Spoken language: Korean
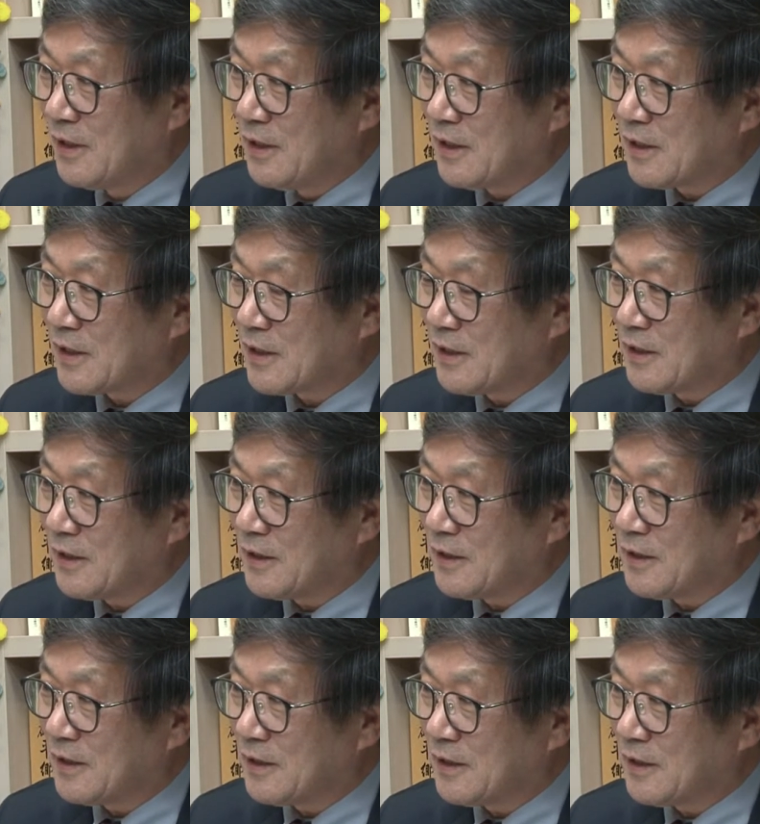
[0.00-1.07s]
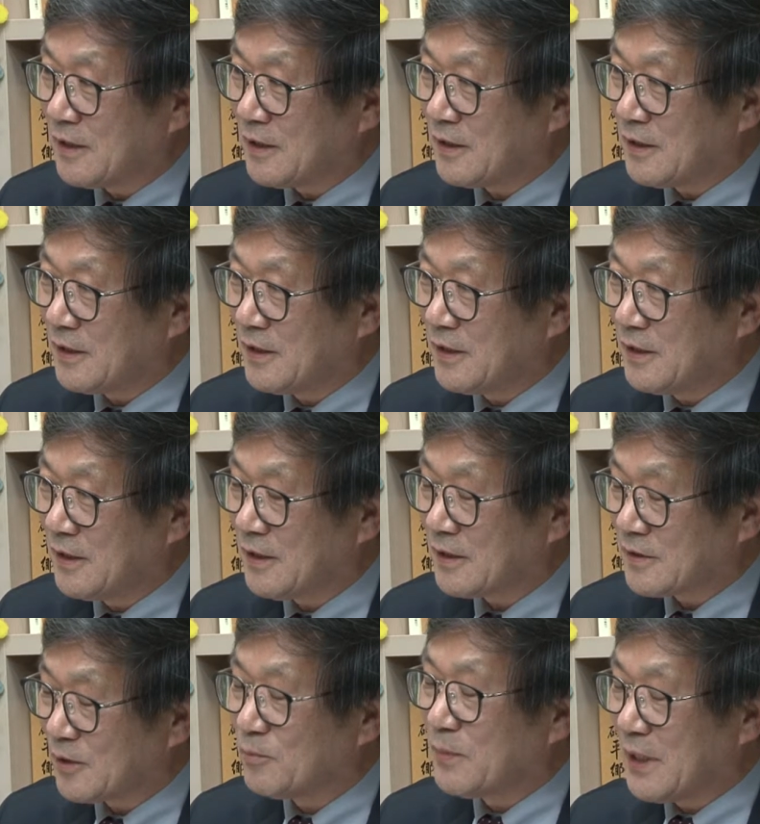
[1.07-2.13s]
아, 어, 예,
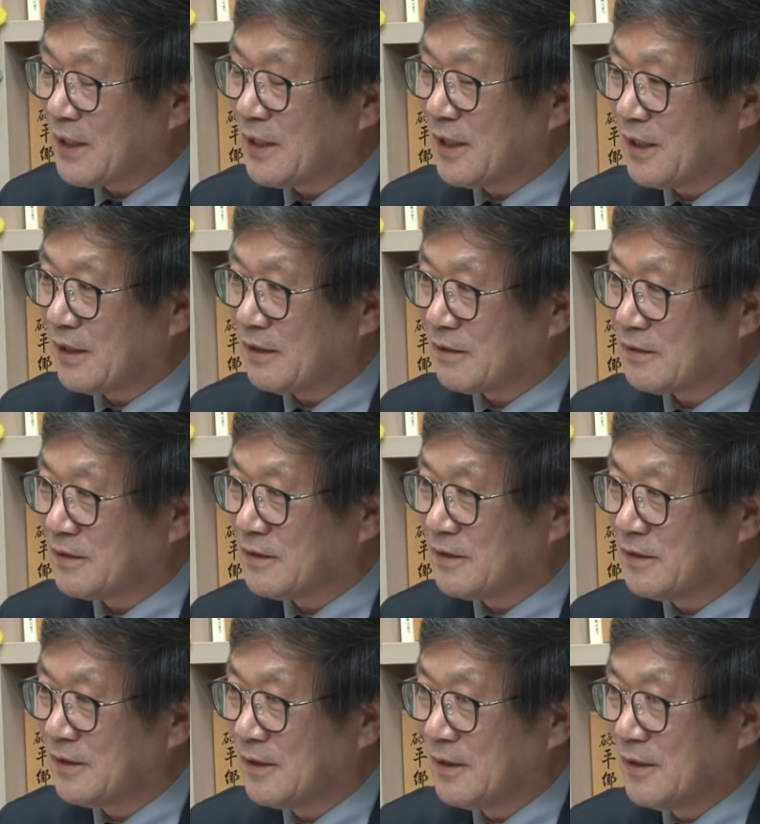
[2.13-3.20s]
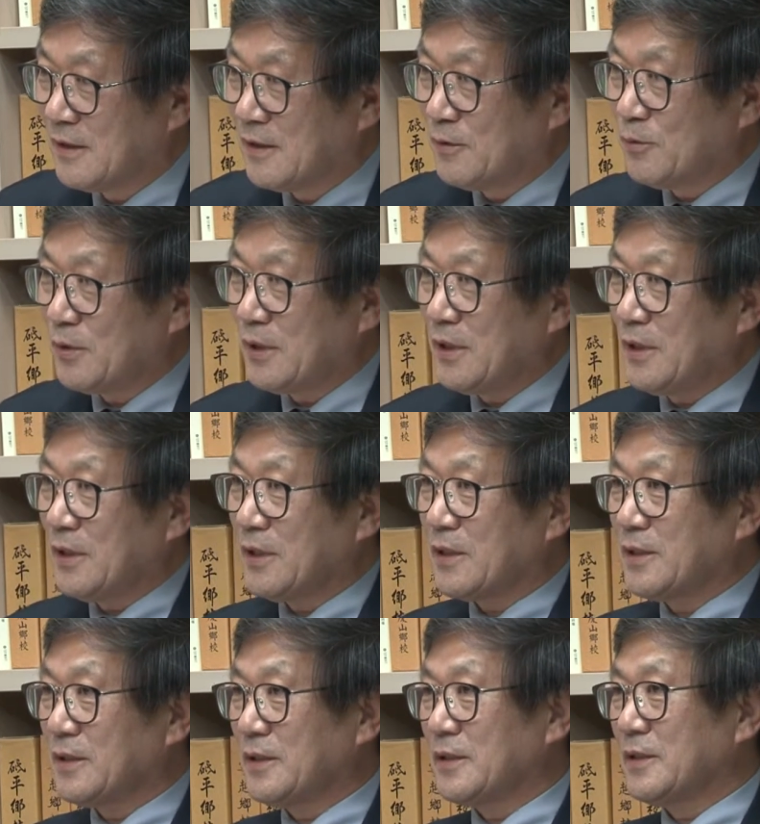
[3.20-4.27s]
정말이에요. 음. 그 우리
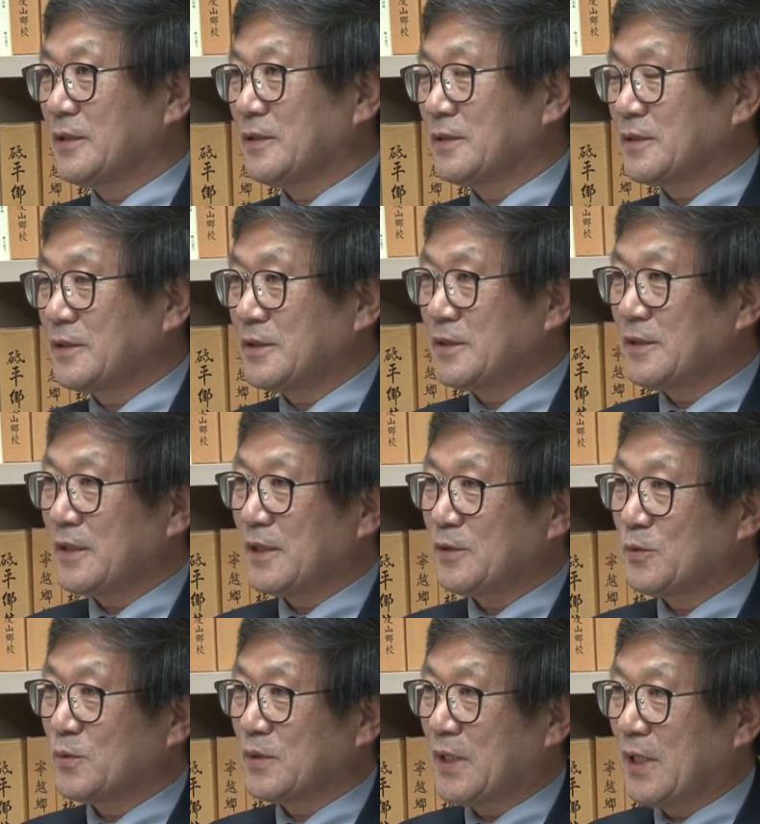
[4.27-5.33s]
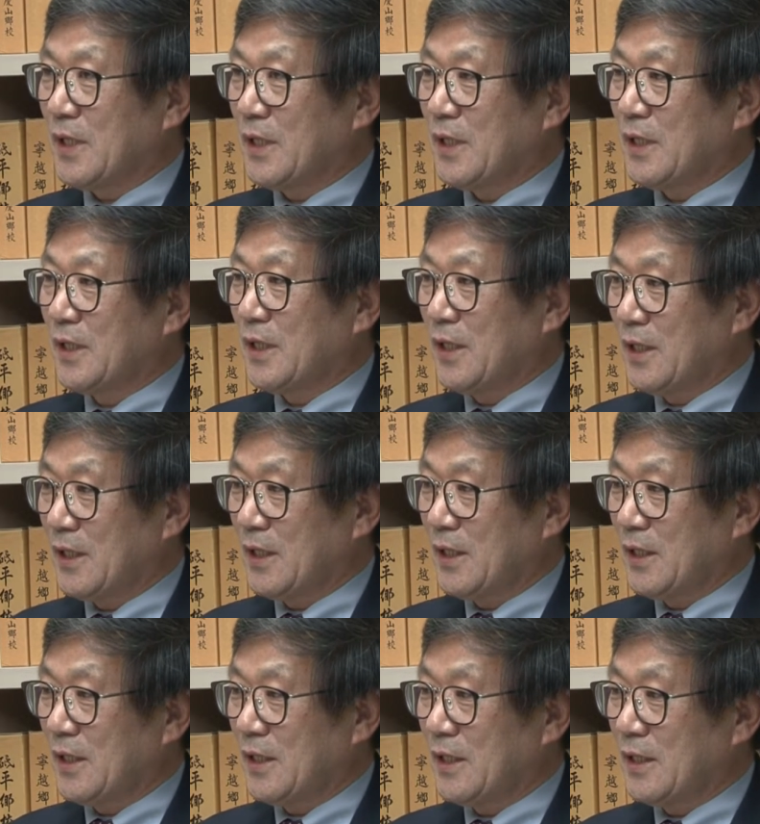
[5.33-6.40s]
그 7대
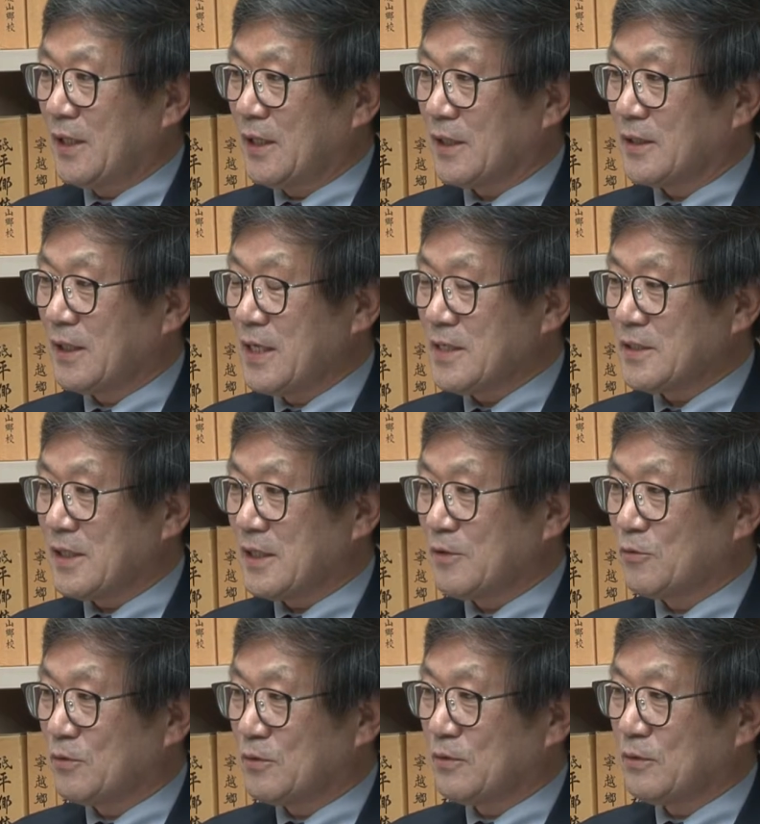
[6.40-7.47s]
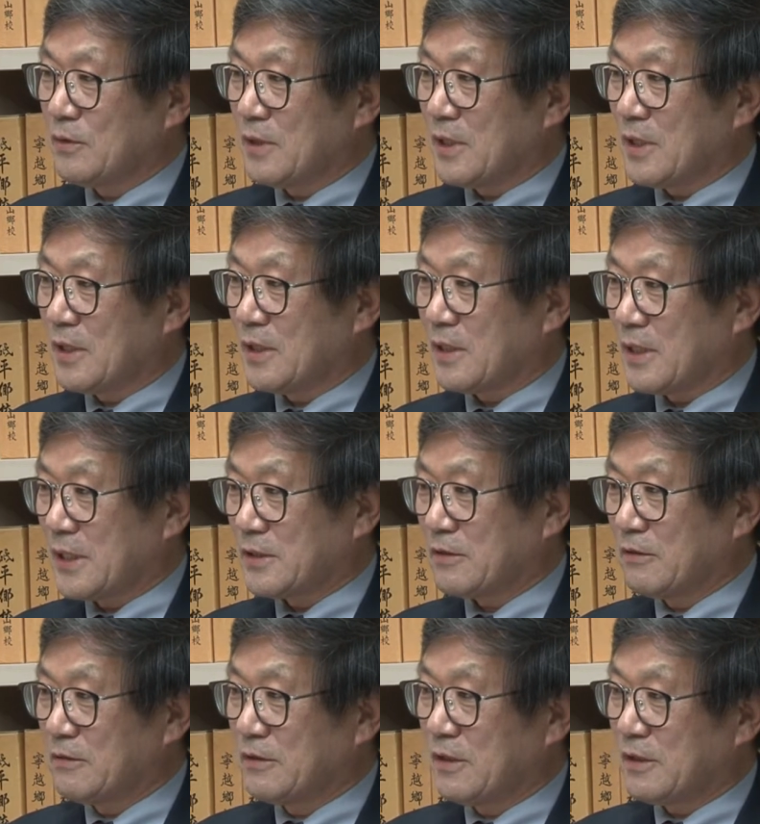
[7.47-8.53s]
종단의 그 행사에도 네. 가,
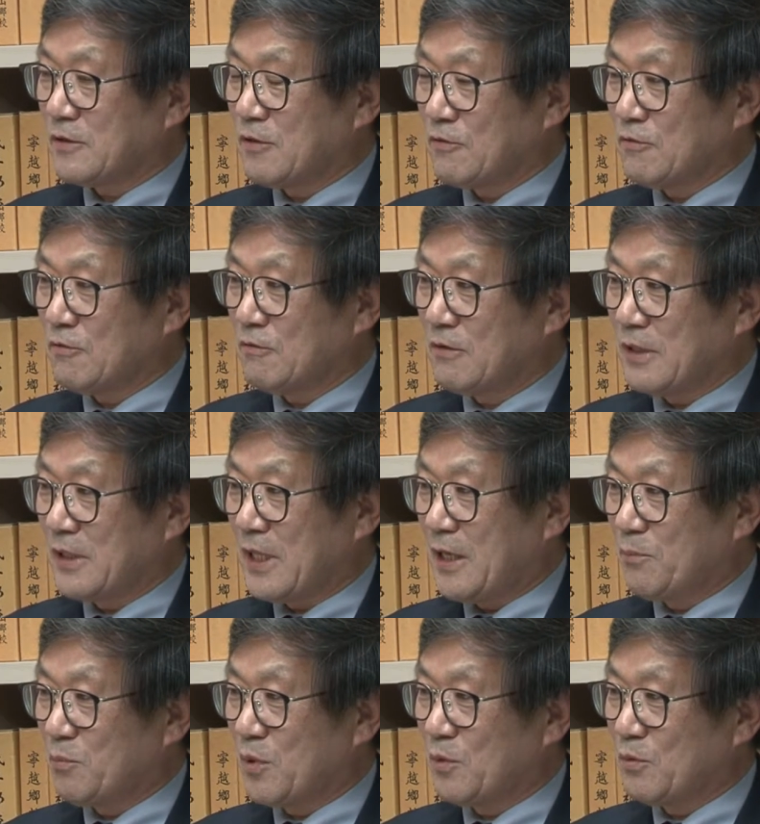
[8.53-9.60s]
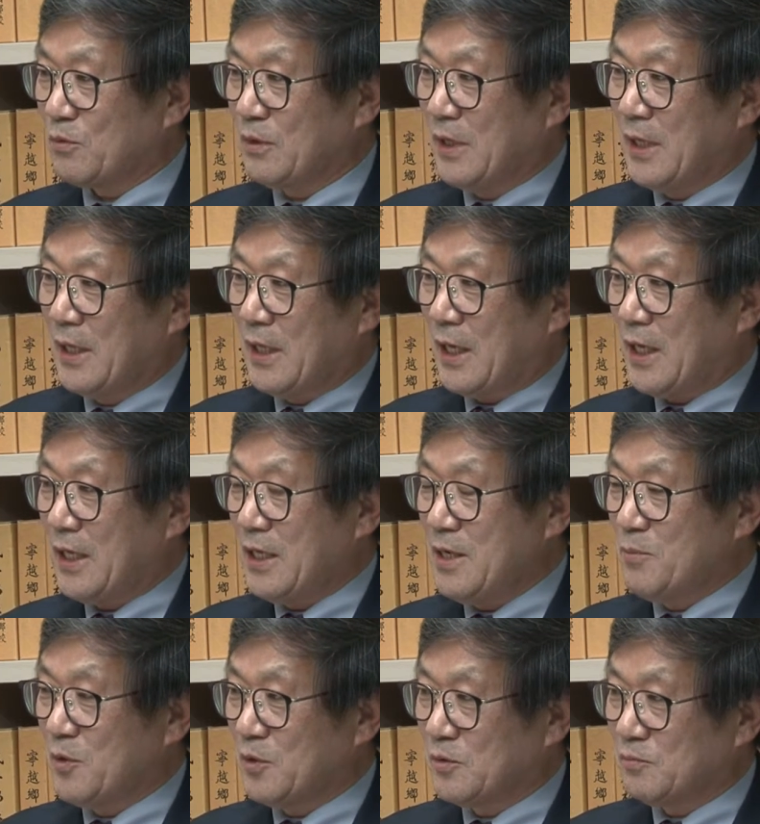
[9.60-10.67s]
갔었는데 성균관 대표로
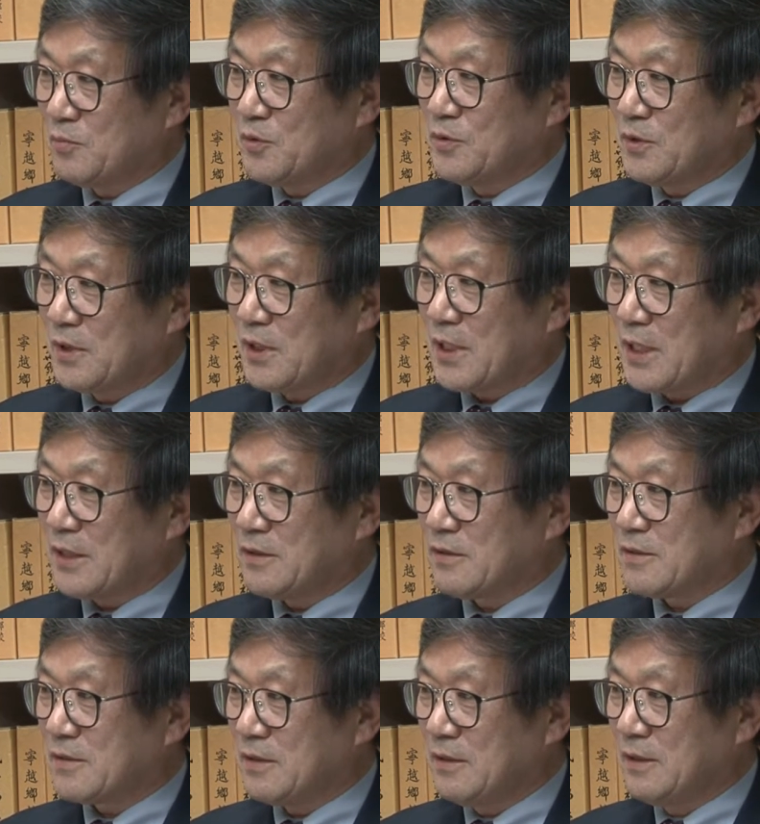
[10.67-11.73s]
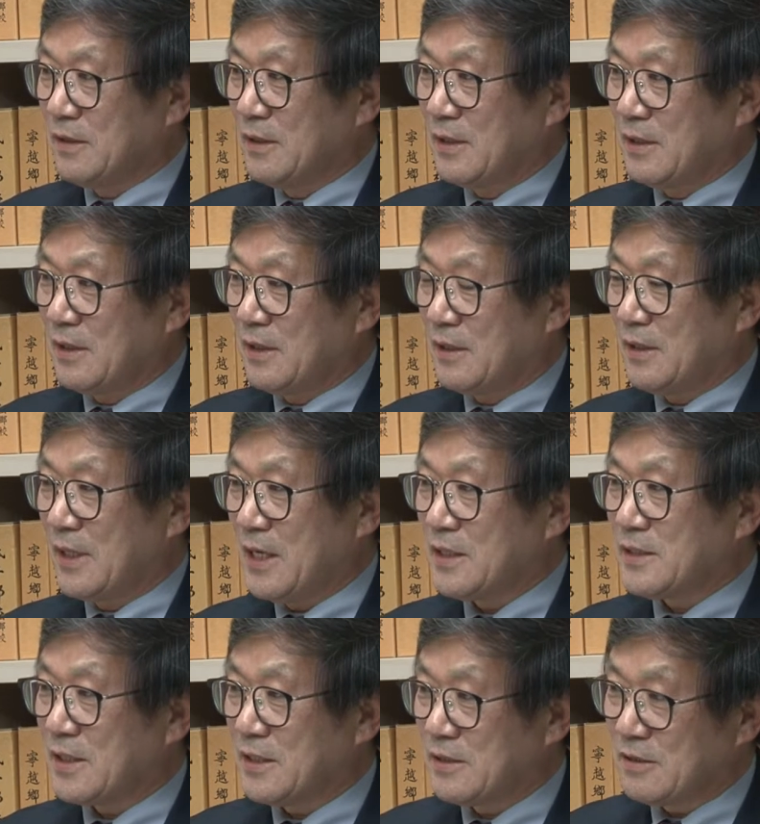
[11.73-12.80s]
한림원 분들이 가셔서 어,
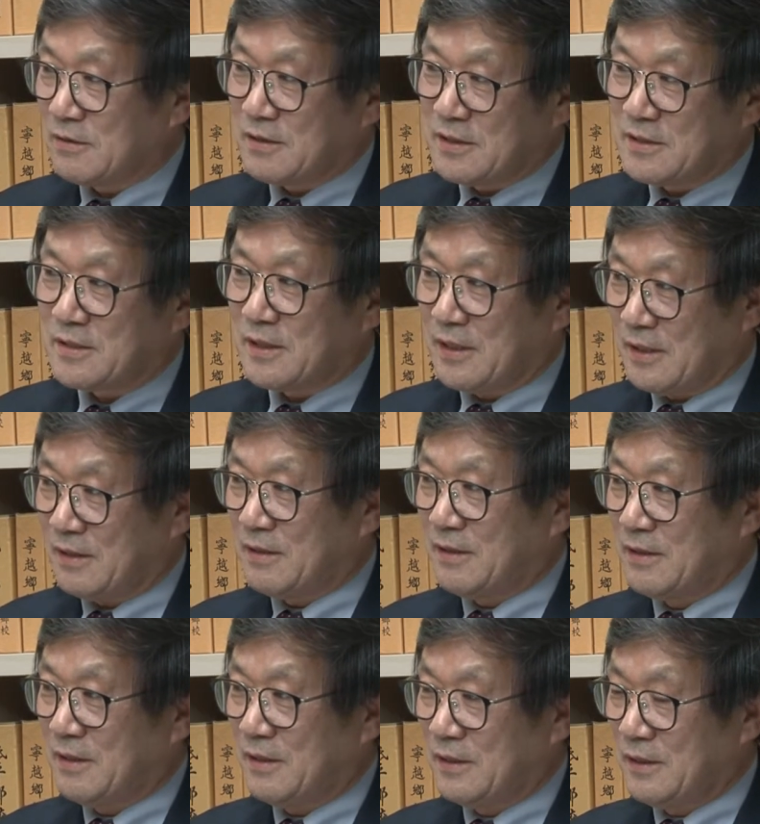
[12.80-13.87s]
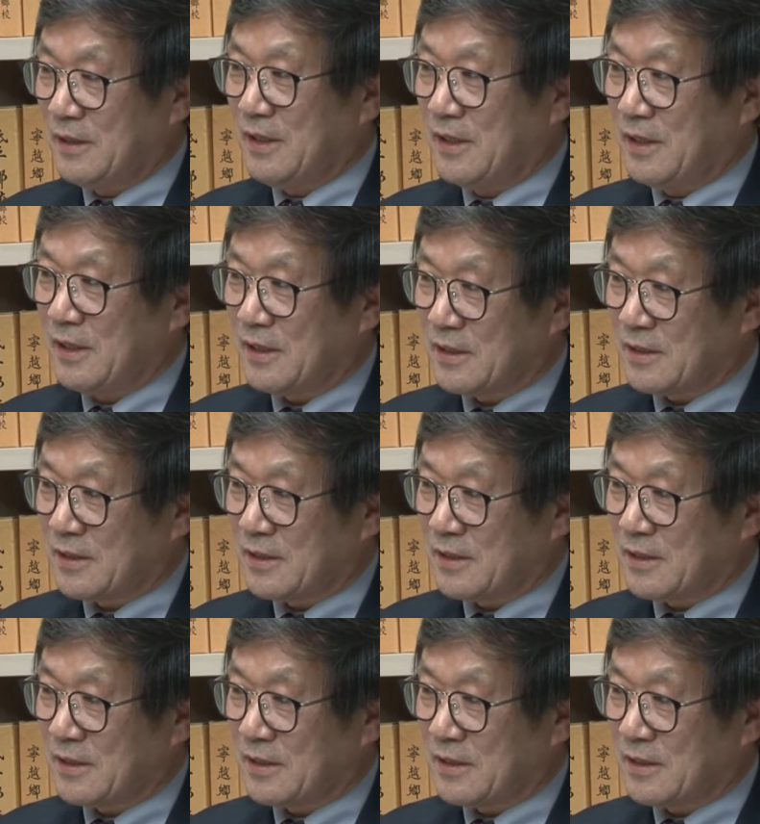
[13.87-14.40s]
행사한 적이 있어요. 아, 예. 네.